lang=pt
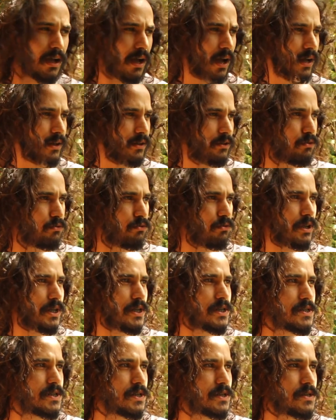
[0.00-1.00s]
Aí eu
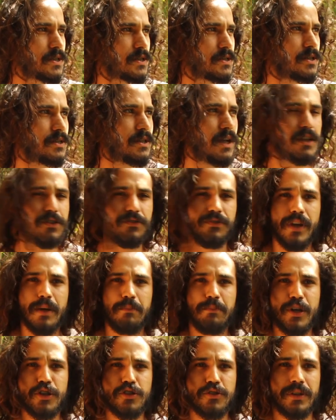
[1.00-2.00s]
conheci essa cidade, fiquei
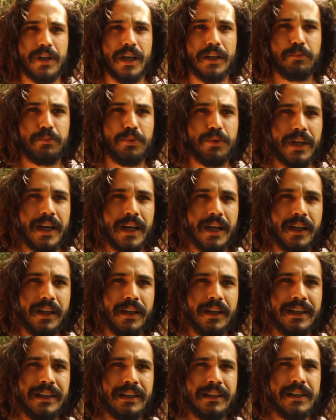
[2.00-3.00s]
apaixonado por ela.
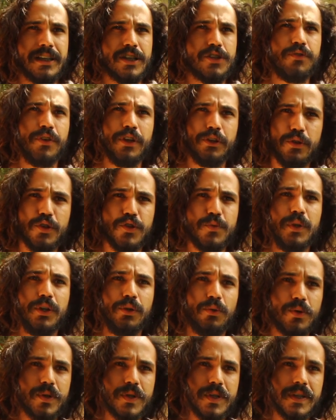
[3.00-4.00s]
Isso foi em
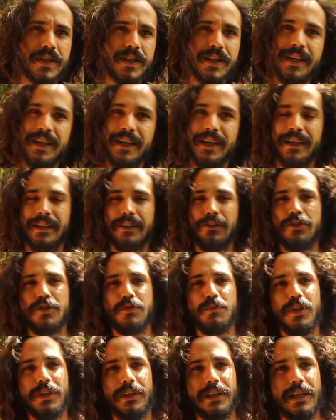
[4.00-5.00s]
2012.
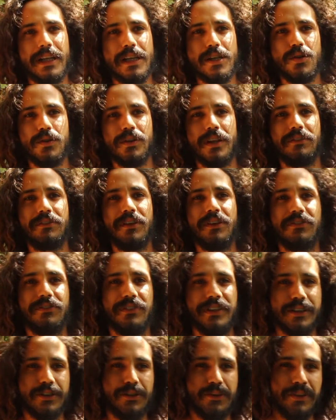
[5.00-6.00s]
2013 eu estava
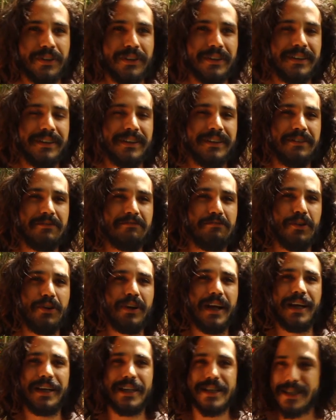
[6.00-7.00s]
vindo
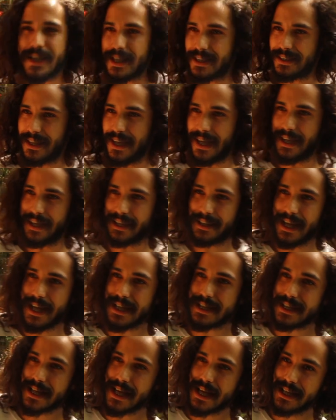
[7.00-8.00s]
morar nessa terra.
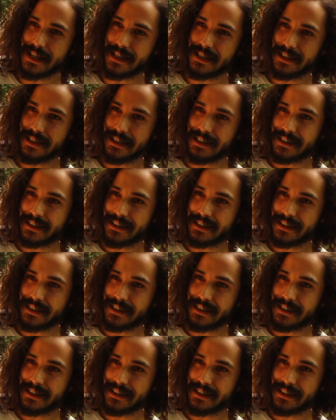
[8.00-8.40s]
Casei,